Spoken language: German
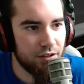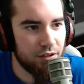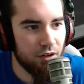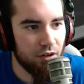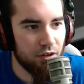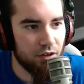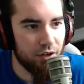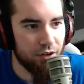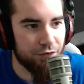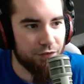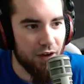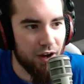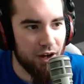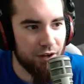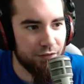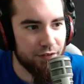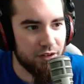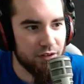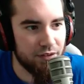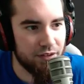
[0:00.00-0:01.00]
Okay,
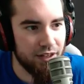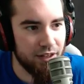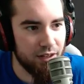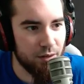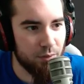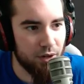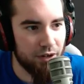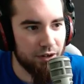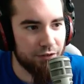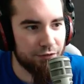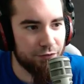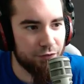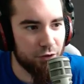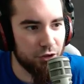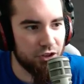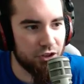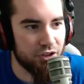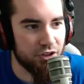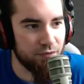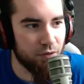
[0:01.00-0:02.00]
Five. Jetzt wird Daniel Bryan
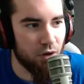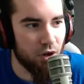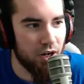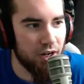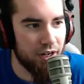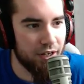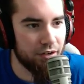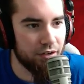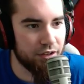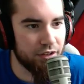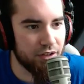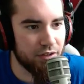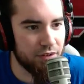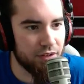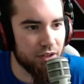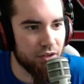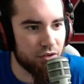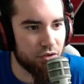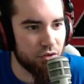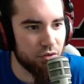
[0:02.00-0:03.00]
flüchten wollen und das
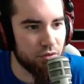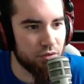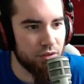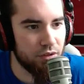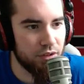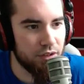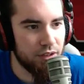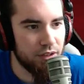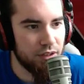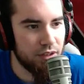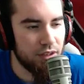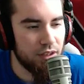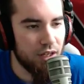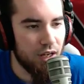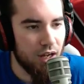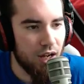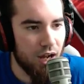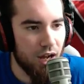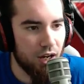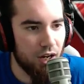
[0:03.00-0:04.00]
wird er auch tun.
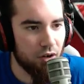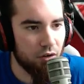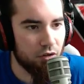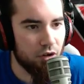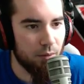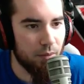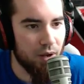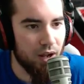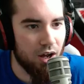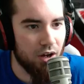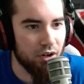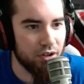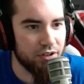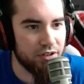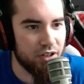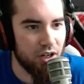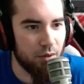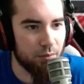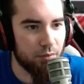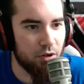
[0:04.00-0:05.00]
Hallo, komm mal raus.
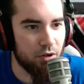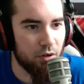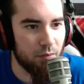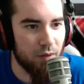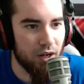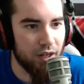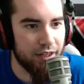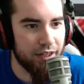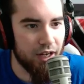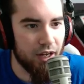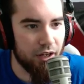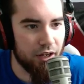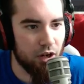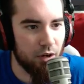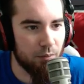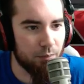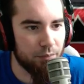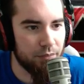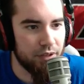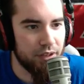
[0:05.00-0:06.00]
Komm, guck mal. Hier,
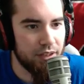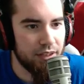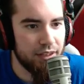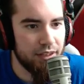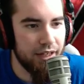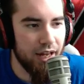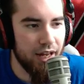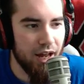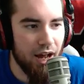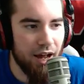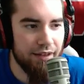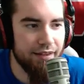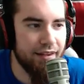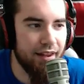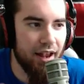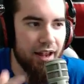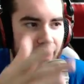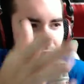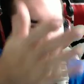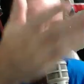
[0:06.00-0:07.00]
komm. Hier,
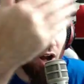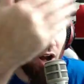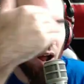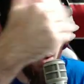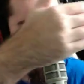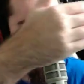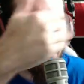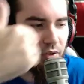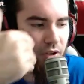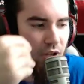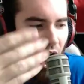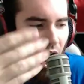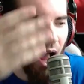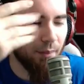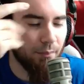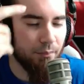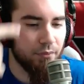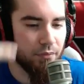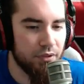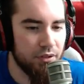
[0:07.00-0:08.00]
Anzeige. Komm,
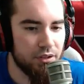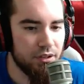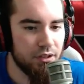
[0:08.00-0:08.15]
komm.